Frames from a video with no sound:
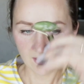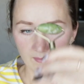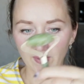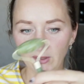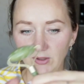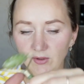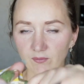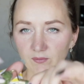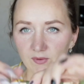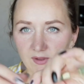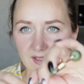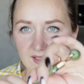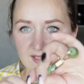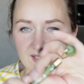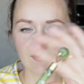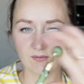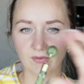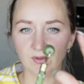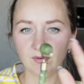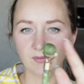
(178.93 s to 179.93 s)
Потом вот
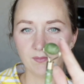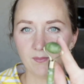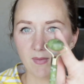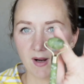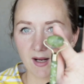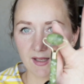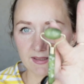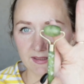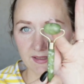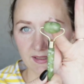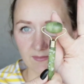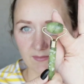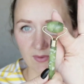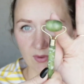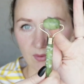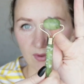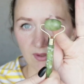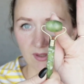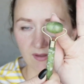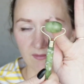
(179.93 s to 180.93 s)
эти вот маленьким
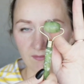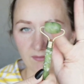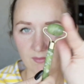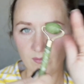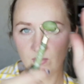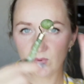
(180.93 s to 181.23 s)
роликом вы